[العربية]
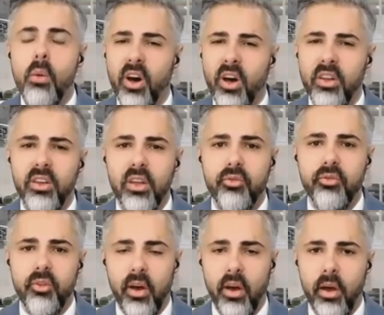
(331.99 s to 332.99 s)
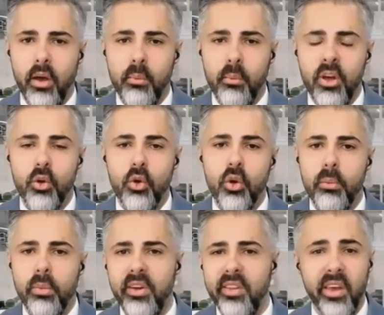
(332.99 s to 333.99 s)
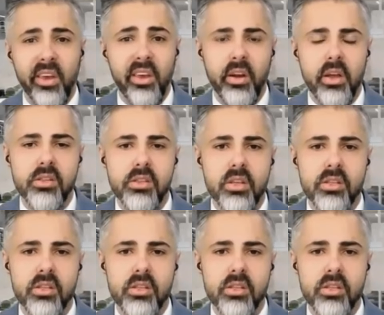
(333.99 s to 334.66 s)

هو ما قد يدفع آه، بنك أوروبا لتغيير